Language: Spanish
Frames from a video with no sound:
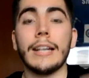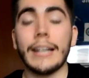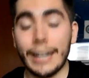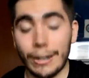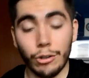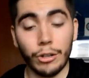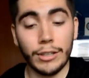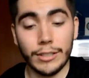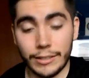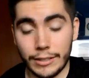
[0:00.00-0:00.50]

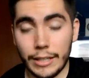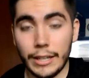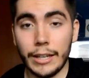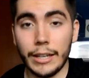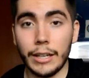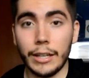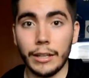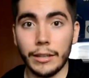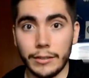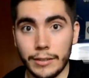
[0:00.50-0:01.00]
Creo que
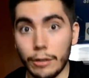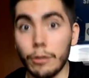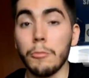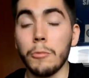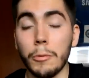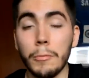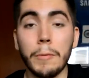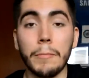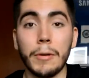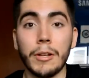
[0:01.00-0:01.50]
este se
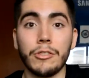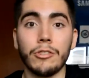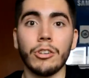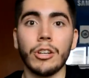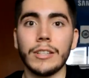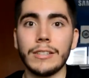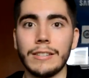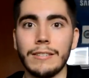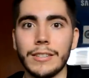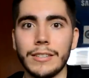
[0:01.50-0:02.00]
cumplió mi predicción
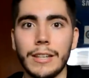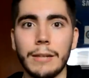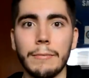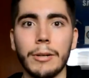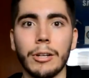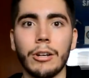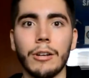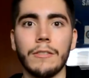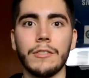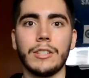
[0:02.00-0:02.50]
que este iba a ser el
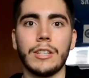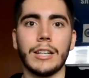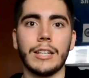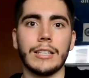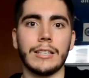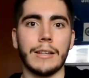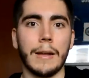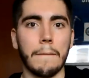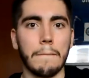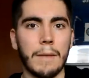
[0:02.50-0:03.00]
mercado de
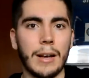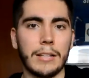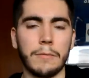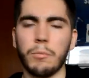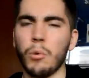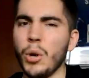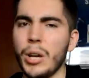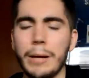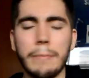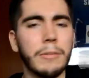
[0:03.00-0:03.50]
fichajes más
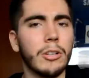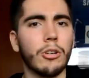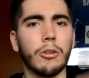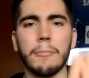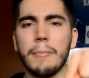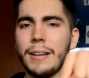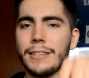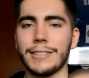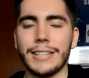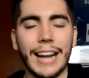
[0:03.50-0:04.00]
polémico,
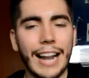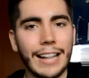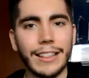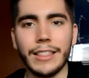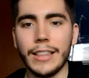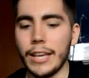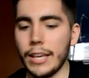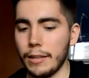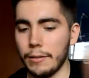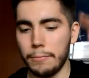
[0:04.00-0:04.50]
más
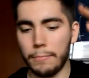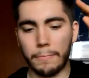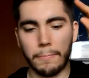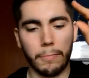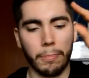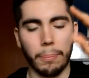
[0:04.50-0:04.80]
grande,